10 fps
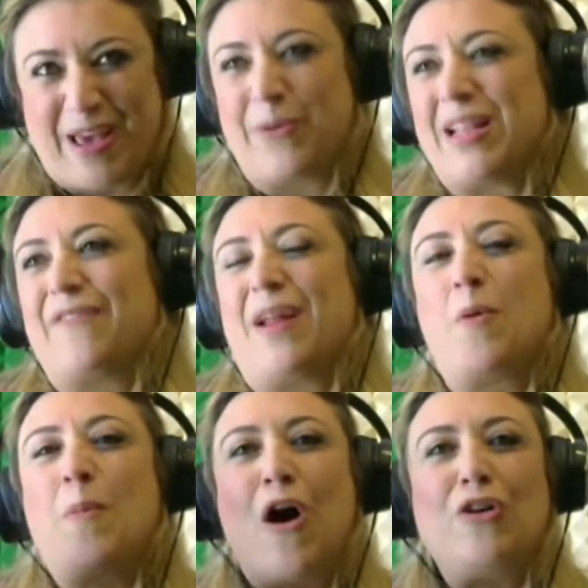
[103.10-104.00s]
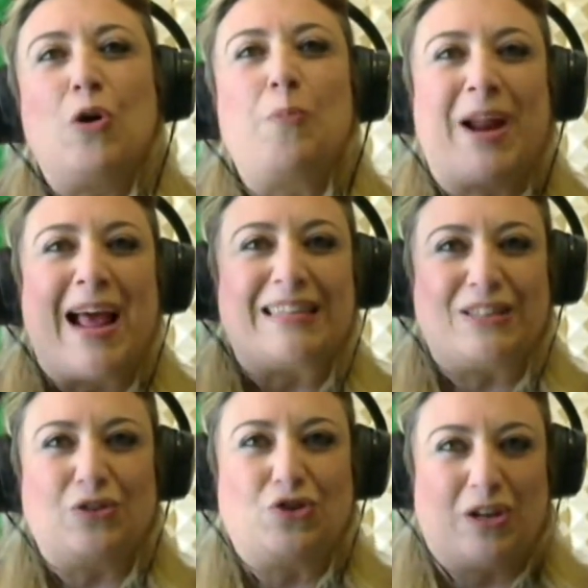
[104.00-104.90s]
Quindi sì. avremo modo
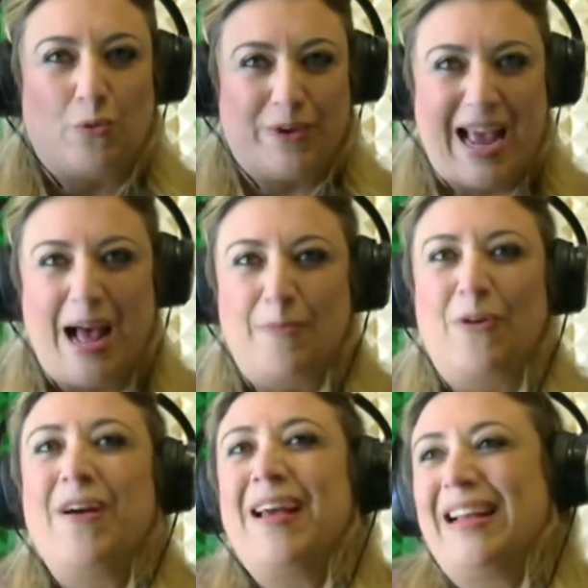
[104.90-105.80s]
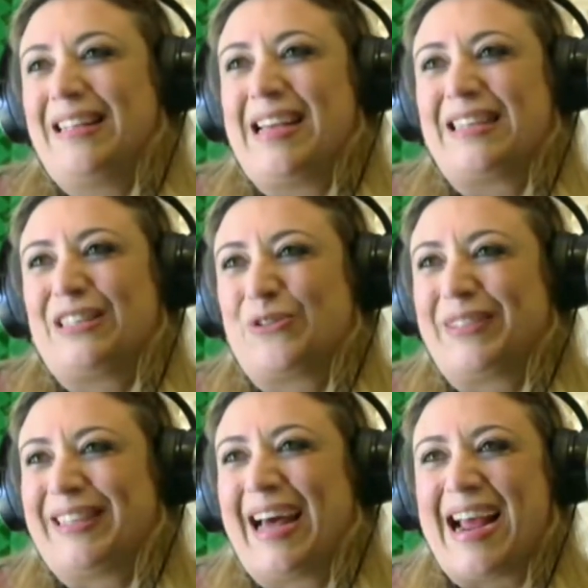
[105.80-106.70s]
presto, ci auguriamo, di
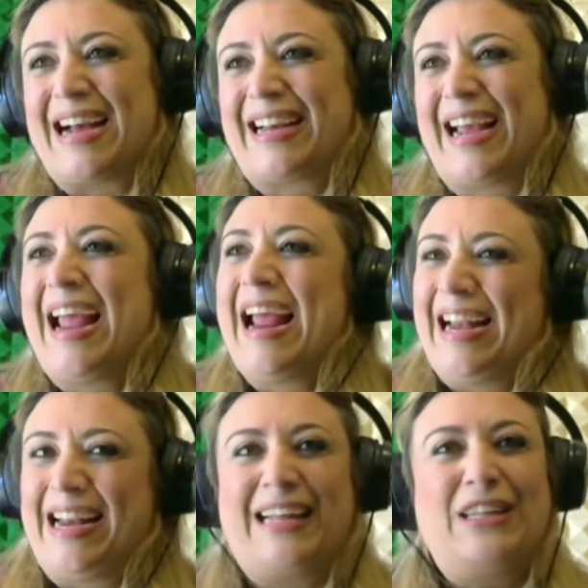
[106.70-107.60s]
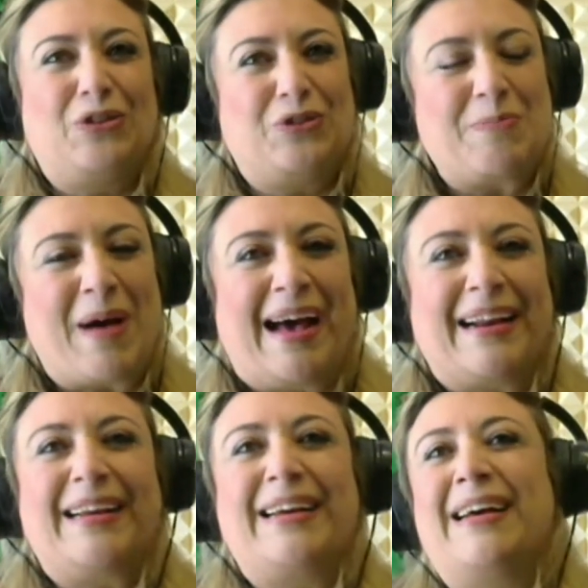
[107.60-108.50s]
ascoltare anche l'inedito di
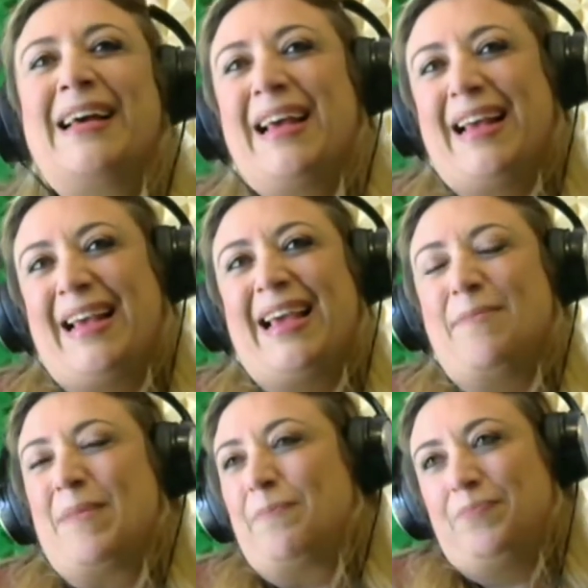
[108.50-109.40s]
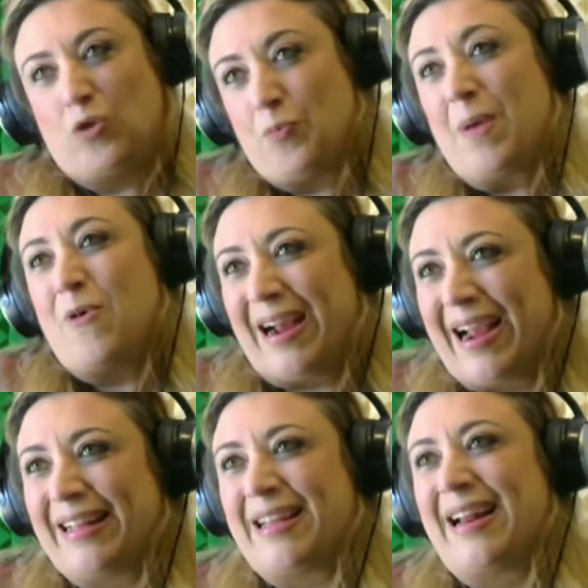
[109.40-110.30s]
Mark. E, ma dobbiamo
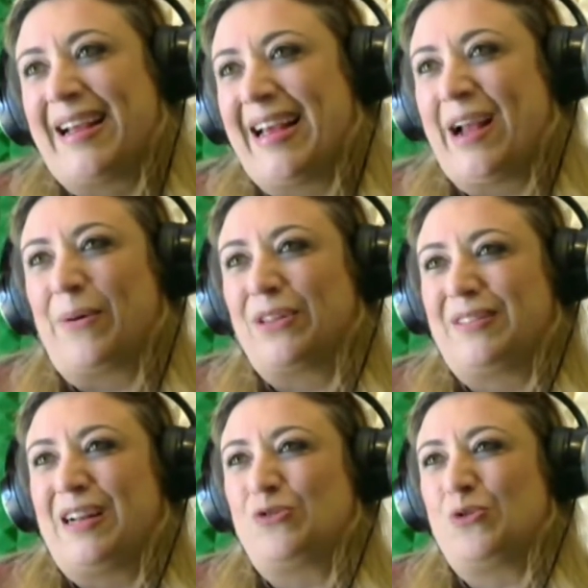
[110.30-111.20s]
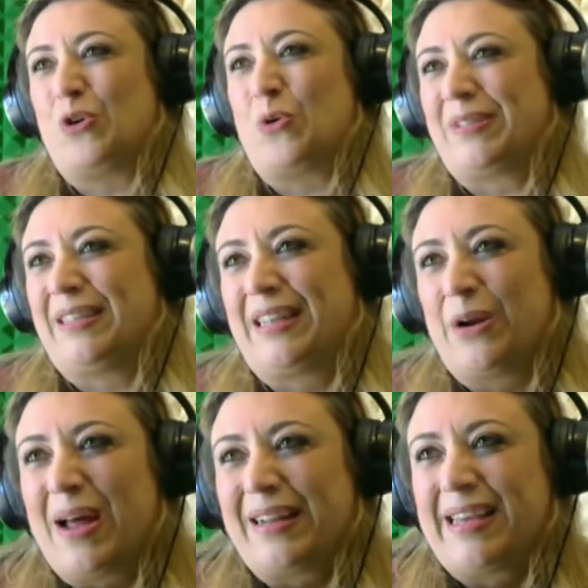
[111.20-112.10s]
anche dire che quando si raggiungono questi
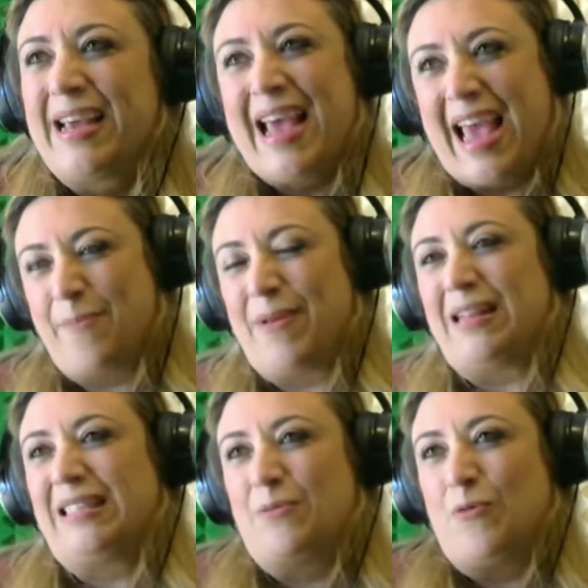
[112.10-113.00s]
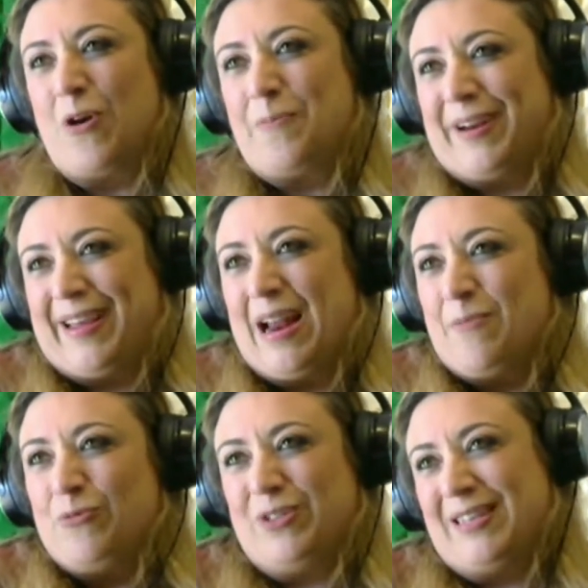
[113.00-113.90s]
traguardi è bellissimo, vuoi perché la
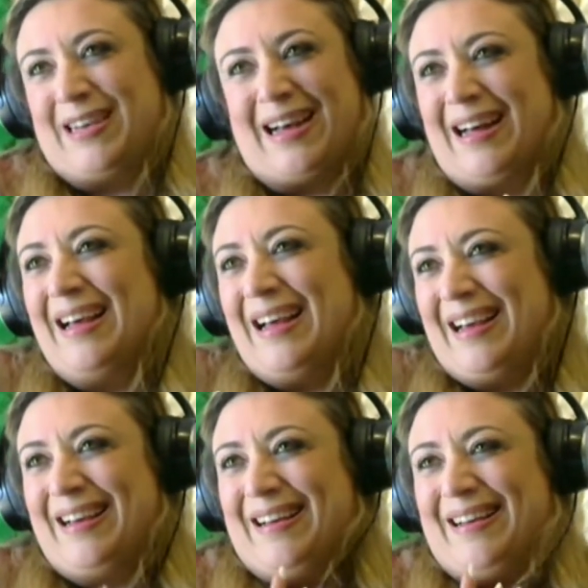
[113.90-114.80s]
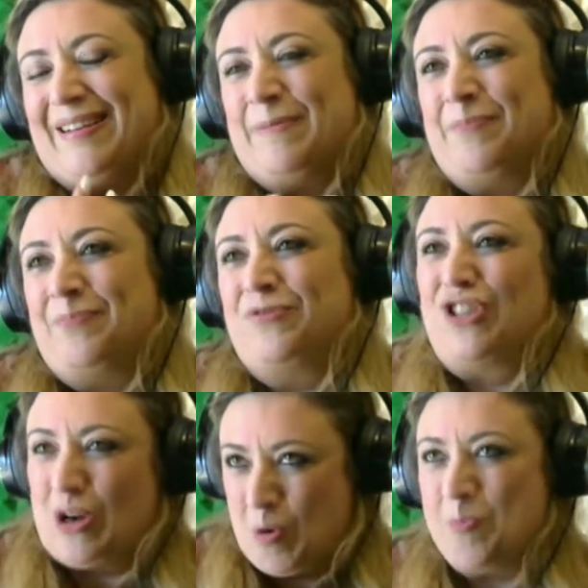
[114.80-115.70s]
musica ehm, ci
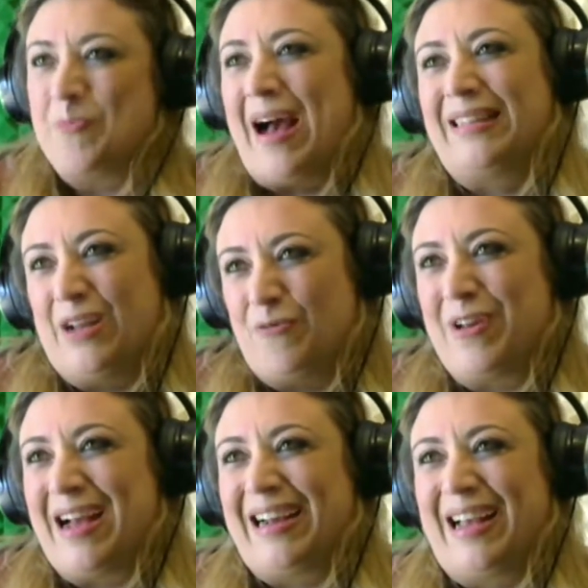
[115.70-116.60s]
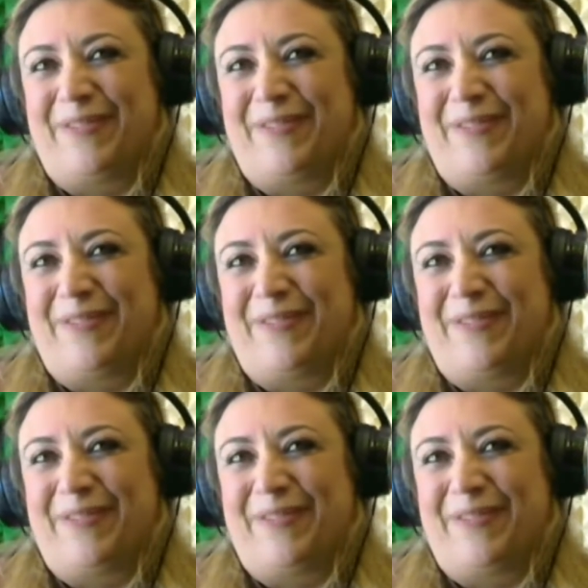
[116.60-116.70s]
accompagna, vuoi anche sì.